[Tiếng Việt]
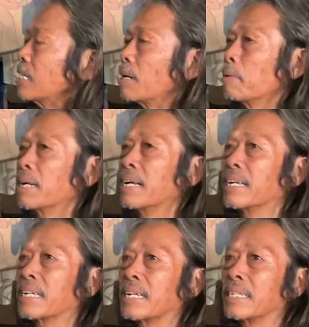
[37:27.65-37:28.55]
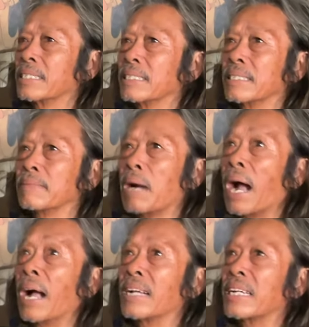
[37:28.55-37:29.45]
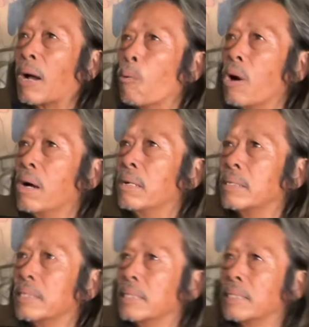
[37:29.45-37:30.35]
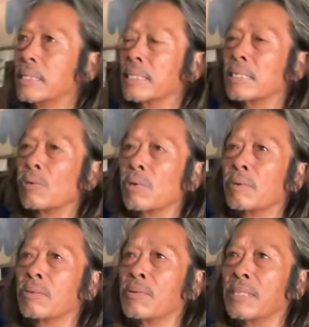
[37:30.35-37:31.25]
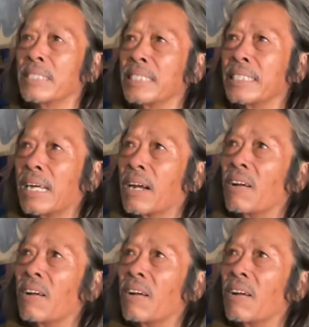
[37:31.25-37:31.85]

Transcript: thằng à, bạn nhậu á Dạ Nó xuống xuống nhà nó